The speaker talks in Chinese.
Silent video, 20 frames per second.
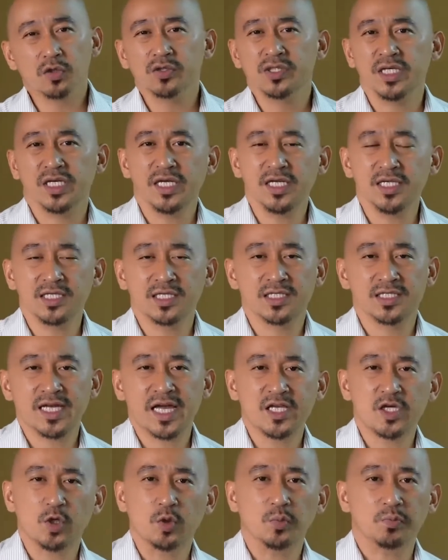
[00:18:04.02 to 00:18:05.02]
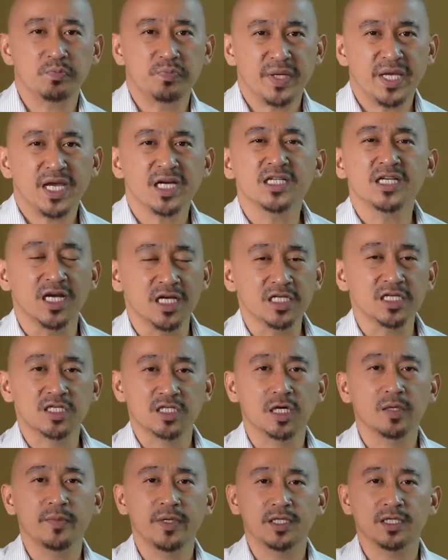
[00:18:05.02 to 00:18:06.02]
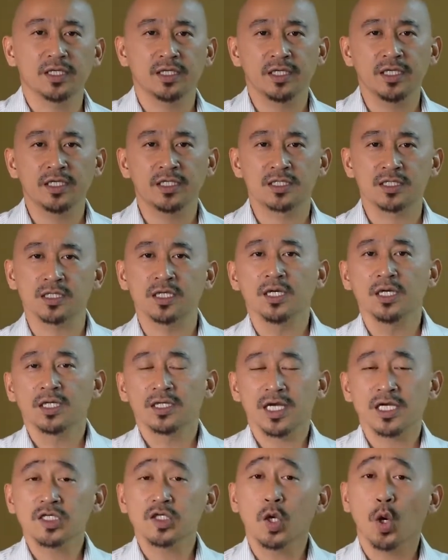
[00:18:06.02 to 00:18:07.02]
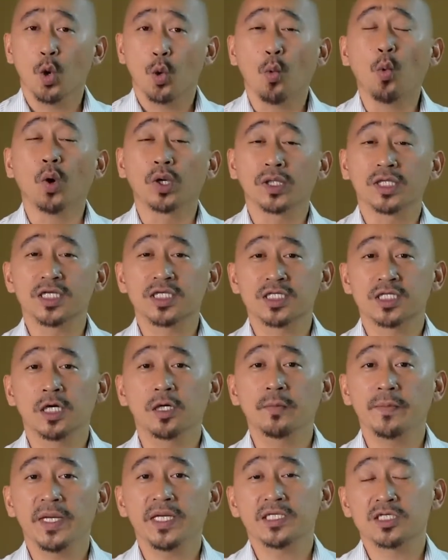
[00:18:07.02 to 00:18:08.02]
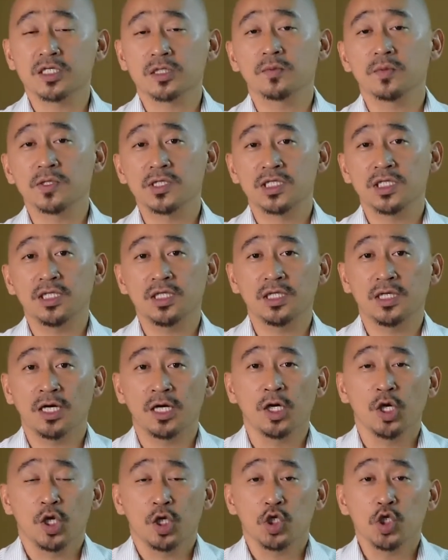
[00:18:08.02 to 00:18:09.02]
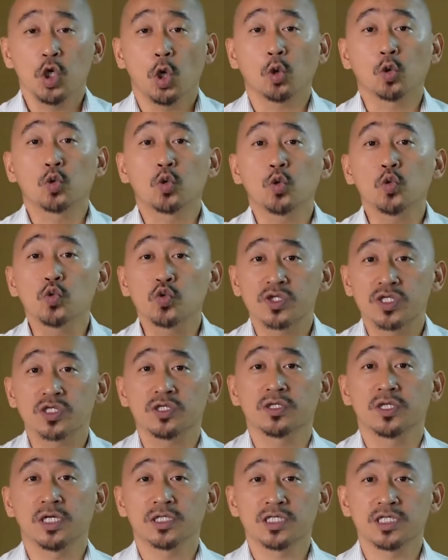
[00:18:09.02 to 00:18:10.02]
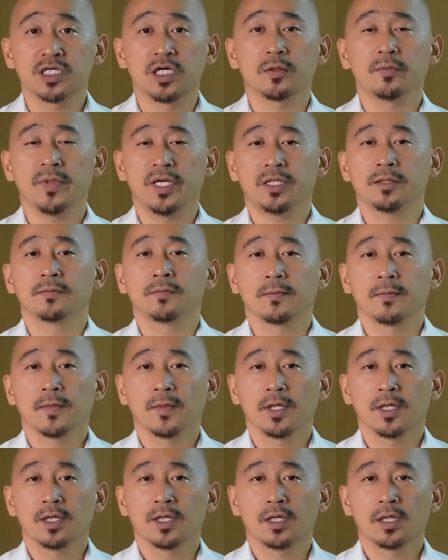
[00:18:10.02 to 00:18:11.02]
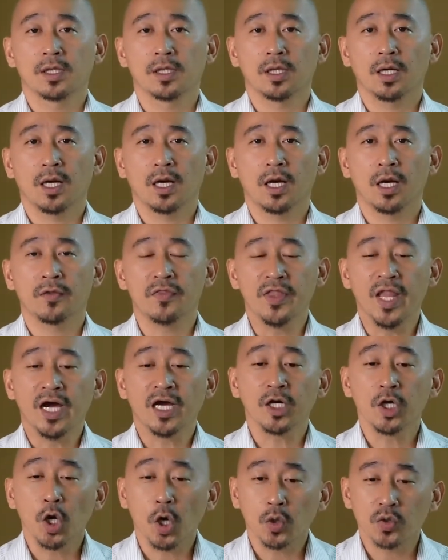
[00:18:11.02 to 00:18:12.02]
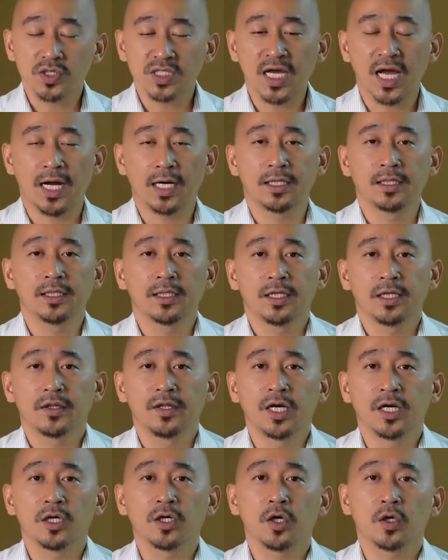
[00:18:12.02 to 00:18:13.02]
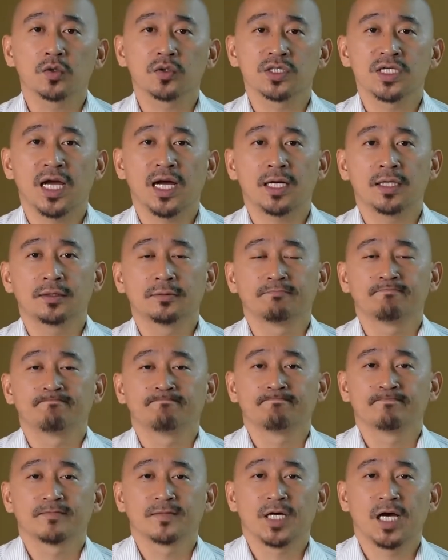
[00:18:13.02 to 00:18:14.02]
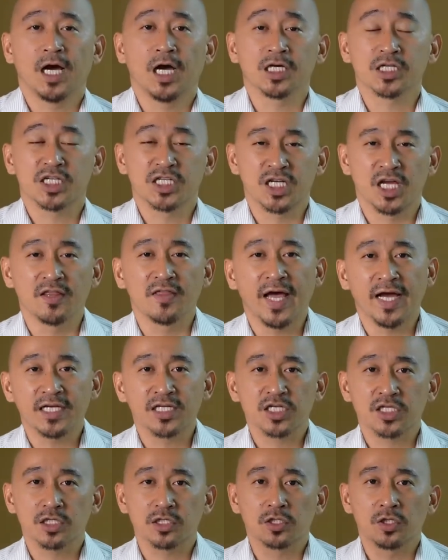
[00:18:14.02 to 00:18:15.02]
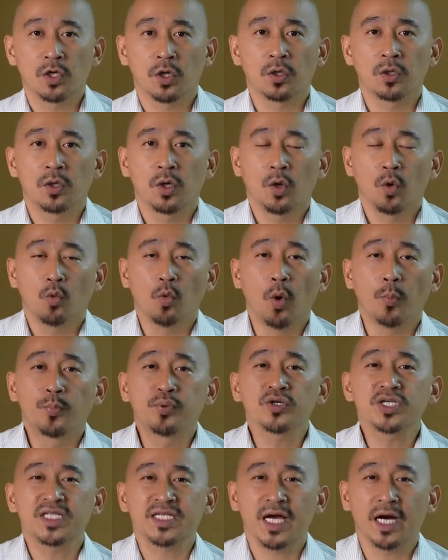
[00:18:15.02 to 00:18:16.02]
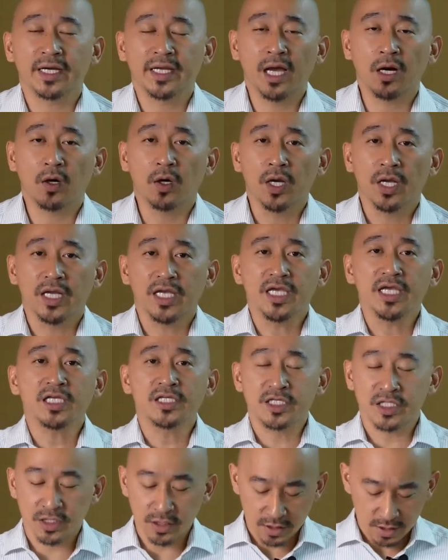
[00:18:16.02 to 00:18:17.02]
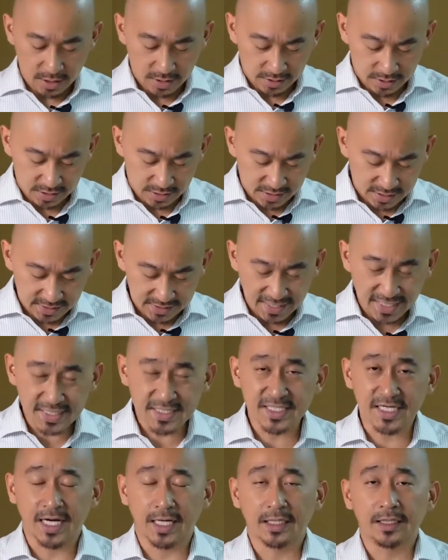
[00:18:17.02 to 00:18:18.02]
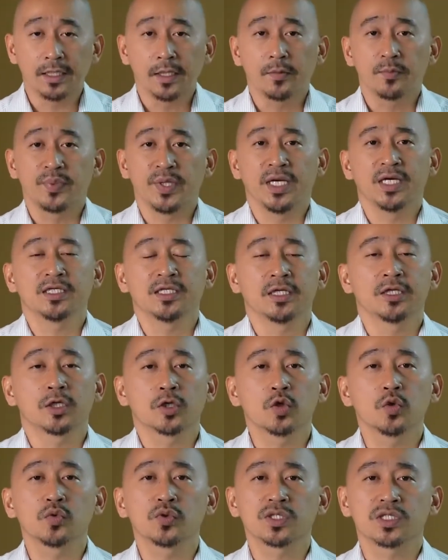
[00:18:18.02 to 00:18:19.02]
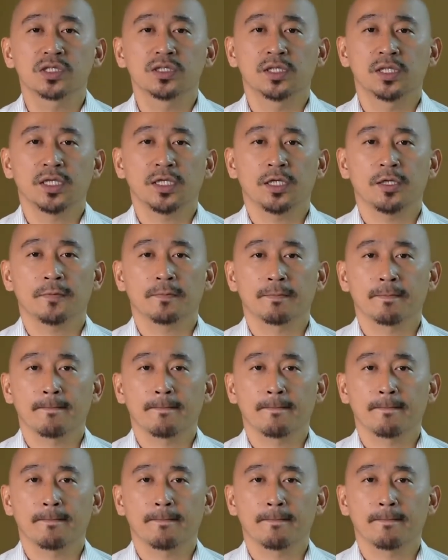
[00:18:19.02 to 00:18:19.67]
都是一直在用别人生命的例子，但是我的生命是不是一个有故事的生命，啊，能够让能够让啊神来使用？我不想要一直只是在讲别人的故事而已。